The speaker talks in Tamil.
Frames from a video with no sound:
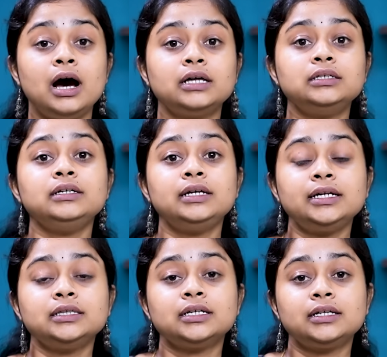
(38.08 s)
அது
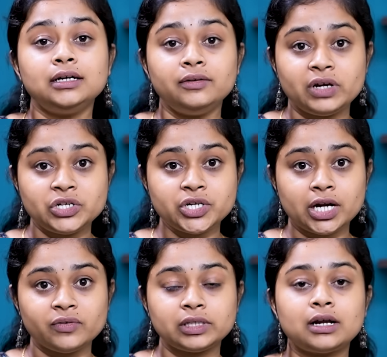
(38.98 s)
கிட்டத்தட்ட
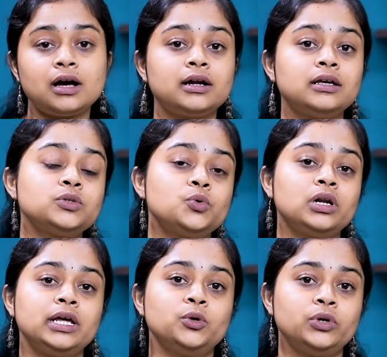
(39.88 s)
வெற்றியடைவதற்கான
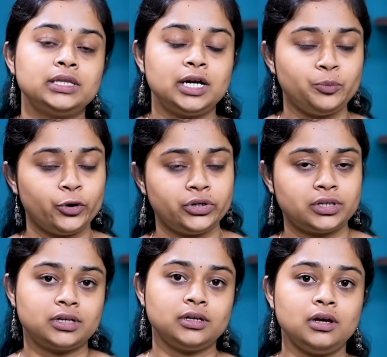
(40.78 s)
சூழலை நோக்கி தான்
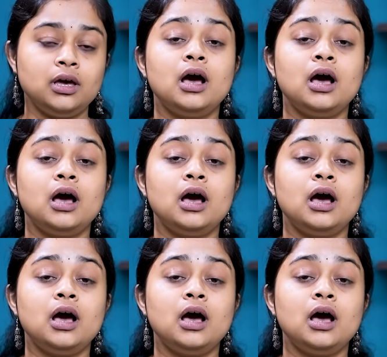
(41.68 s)
போயிட்டுருக்கு